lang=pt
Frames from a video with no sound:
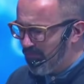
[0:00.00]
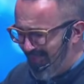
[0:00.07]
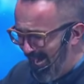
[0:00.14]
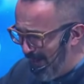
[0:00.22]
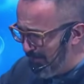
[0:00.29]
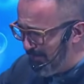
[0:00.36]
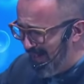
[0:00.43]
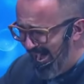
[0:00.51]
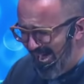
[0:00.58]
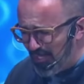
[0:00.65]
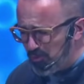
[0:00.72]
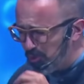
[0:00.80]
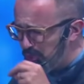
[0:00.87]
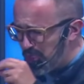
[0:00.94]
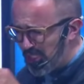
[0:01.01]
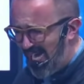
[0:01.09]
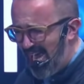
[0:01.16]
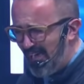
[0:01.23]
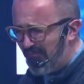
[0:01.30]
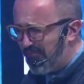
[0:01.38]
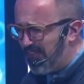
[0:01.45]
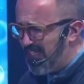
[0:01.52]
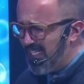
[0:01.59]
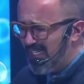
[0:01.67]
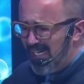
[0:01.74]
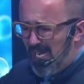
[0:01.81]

trabalho, chefe,